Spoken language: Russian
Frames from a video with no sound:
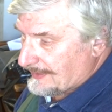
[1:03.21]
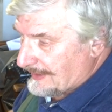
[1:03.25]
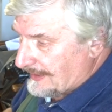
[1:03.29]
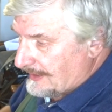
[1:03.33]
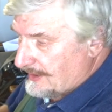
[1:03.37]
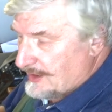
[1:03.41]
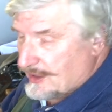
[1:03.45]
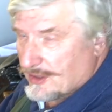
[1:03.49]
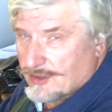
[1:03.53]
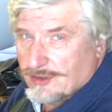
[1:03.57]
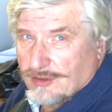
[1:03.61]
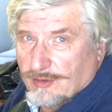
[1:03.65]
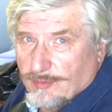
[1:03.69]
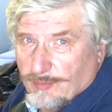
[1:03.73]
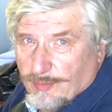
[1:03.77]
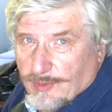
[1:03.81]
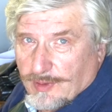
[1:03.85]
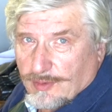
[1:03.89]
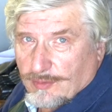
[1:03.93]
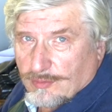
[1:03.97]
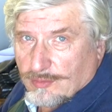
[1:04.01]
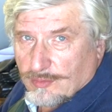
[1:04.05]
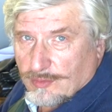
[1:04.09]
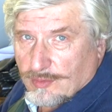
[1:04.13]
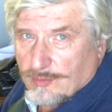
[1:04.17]
Конечно,
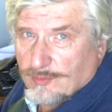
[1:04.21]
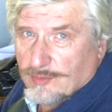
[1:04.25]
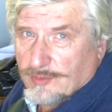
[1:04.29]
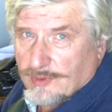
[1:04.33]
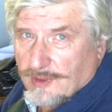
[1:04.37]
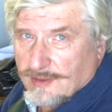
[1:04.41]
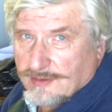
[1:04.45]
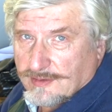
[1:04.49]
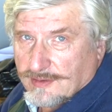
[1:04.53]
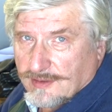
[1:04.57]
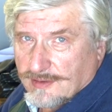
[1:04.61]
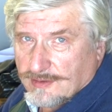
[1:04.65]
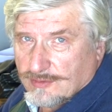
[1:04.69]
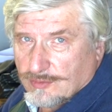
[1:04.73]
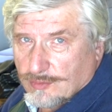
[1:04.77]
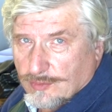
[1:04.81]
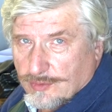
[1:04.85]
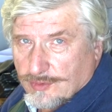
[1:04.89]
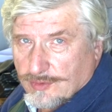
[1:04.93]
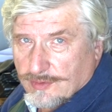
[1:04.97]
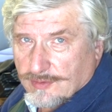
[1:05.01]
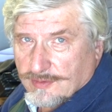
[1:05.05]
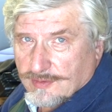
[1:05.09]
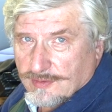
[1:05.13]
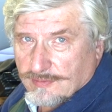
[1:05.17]
потом у нас есть
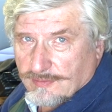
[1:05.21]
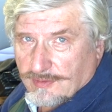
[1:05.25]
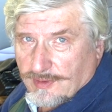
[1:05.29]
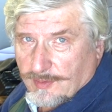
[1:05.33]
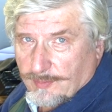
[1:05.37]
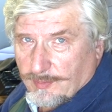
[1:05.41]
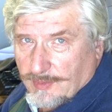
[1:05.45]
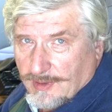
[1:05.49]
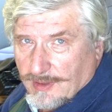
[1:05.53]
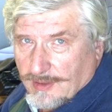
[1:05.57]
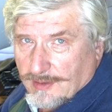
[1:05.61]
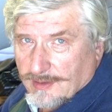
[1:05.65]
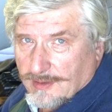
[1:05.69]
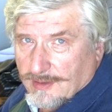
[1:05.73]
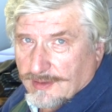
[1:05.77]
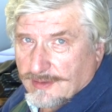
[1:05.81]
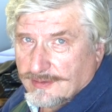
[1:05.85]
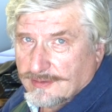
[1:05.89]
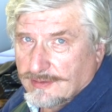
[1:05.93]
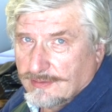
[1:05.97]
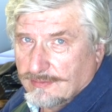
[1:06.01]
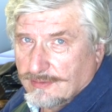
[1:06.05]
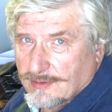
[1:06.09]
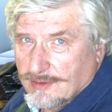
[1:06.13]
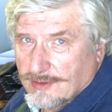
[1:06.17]
очень современные,
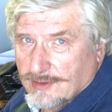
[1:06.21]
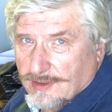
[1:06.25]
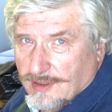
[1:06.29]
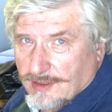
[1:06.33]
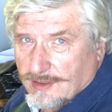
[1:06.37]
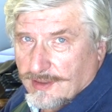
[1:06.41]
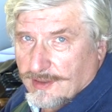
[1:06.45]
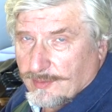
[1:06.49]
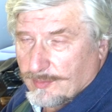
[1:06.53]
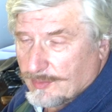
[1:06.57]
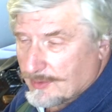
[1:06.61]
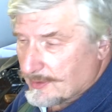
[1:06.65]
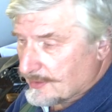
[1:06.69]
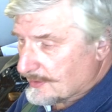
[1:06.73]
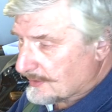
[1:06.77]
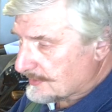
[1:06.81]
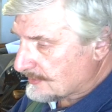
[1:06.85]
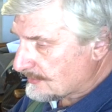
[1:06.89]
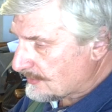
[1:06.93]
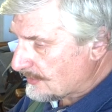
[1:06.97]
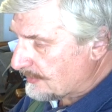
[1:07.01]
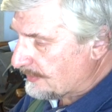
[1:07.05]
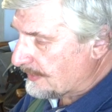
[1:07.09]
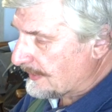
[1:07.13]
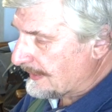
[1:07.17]
совершенные
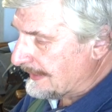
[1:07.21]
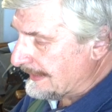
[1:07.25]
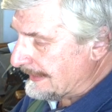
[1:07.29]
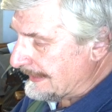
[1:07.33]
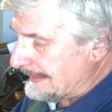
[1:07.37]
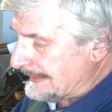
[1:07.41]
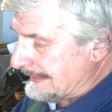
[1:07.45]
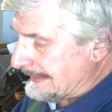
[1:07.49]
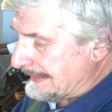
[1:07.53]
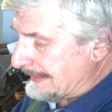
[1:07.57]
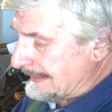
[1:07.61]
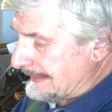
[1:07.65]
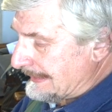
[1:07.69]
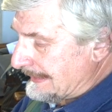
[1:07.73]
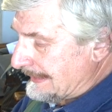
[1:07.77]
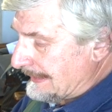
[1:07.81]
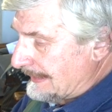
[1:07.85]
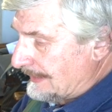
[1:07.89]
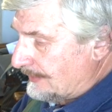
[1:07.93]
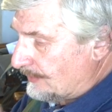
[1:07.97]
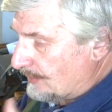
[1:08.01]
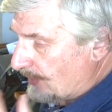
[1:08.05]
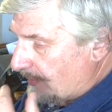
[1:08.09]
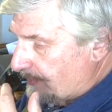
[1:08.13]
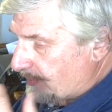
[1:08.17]
микроскопы,
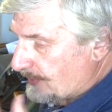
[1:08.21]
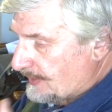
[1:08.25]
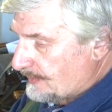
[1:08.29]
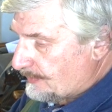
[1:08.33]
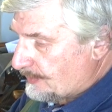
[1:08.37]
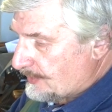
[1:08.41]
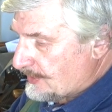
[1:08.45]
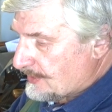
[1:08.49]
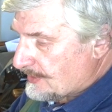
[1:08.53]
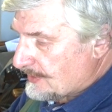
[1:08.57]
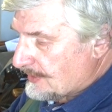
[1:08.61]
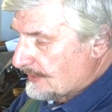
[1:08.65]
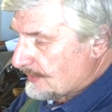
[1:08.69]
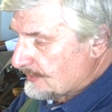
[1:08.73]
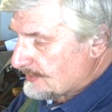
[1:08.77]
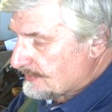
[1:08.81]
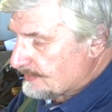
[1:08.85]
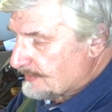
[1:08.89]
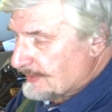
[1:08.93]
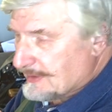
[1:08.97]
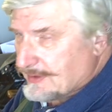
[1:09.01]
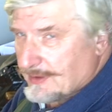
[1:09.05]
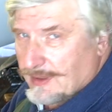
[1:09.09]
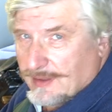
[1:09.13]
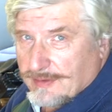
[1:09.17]
но я предпочитаю
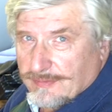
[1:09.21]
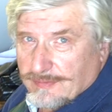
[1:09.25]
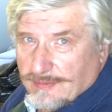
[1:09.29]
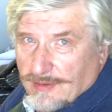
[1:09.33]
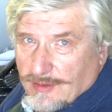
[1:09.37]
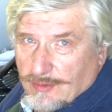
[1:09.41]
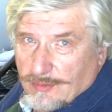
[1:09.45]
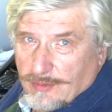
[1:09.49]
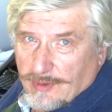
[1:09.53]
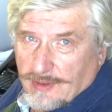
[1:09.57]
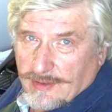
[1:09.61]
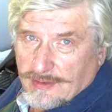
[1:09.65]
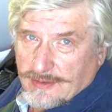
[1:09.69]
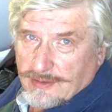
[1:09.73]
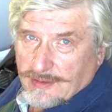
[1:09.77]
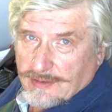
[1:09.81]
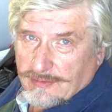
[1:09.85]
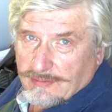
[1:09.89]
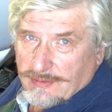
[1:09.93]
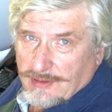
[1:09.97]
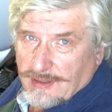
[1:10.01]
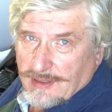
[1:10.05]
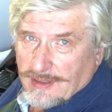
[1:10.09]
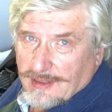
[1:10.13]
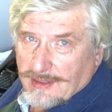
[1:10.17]
смотреть в такой
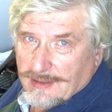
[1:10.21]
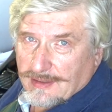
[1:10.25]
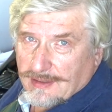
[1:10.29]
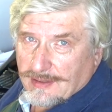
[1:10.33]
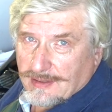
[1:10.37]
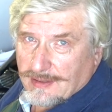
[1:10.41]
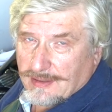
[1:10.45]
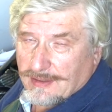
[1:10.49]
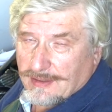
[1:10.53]
антиквариат